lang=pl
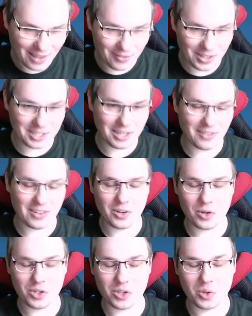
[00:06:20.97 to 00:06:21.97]
Więc nawet
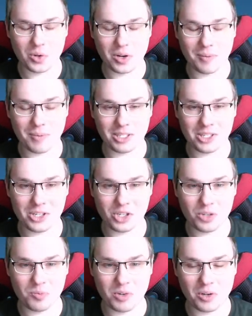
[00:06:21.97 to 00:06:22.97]
gość, który ma
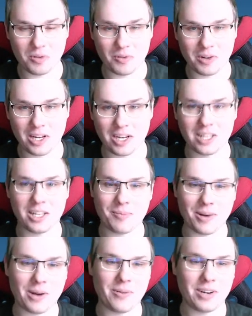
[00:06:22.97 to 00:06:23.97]
10 milionów Galactic
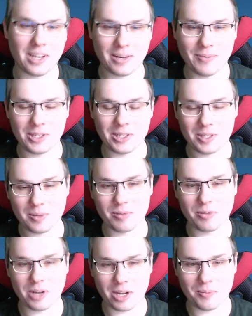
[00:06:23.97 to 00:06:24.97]
Power, jak będzie sobie
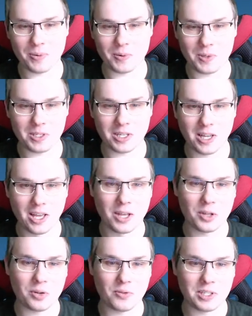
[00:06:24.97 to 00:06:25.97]
w karbonicie,
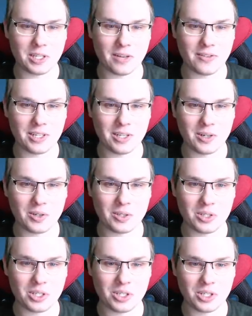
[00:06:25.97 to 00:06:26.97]
to wystawi tylko
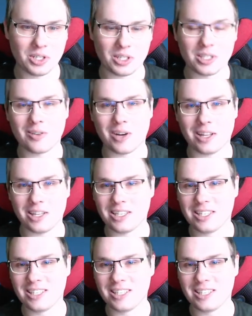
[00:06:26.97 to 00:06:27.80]
trzy składy.